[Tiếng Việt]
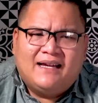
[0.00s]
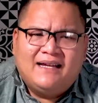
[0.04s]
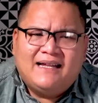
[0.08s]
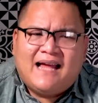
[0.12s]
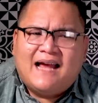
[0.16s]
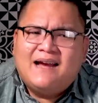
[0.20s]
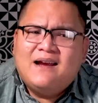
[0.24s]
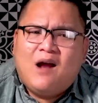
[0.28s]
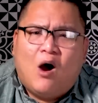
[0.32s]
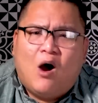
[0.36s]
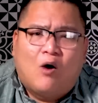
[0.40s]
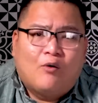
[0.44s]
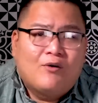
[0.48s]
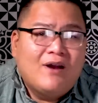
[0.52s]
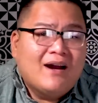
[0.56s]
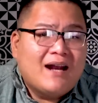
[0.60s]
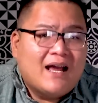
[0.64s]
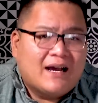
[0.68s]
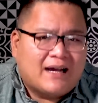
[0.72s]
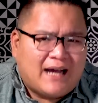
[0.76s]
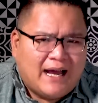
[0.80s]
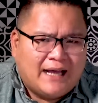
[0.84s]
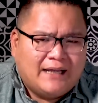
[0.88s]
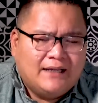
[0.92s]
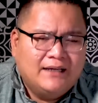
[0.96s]
cái thái độ rất
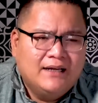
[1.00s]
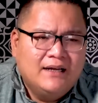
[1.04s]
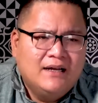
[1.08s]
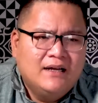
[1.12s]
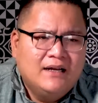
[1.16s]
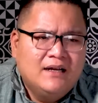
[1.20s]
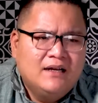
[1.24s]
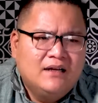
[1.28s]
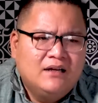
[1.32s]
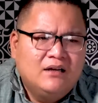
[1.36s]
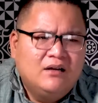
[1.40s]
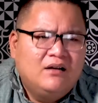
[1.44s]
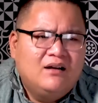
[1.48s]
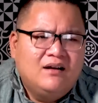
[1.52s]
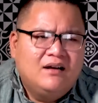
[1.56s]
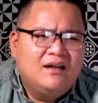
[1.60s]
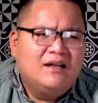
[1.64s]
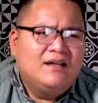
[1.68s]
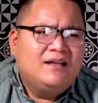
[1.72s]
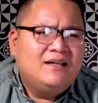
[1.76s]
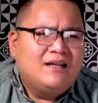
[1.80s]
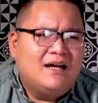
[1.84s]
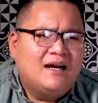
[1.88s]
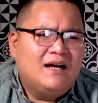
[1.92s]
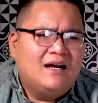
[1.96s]
là kỳ
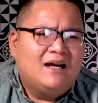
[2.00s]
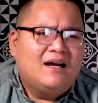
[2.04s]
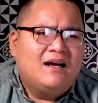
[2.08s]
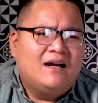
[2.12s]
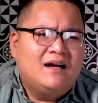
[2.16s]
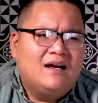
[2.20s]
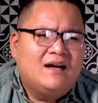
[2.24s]
ơi à,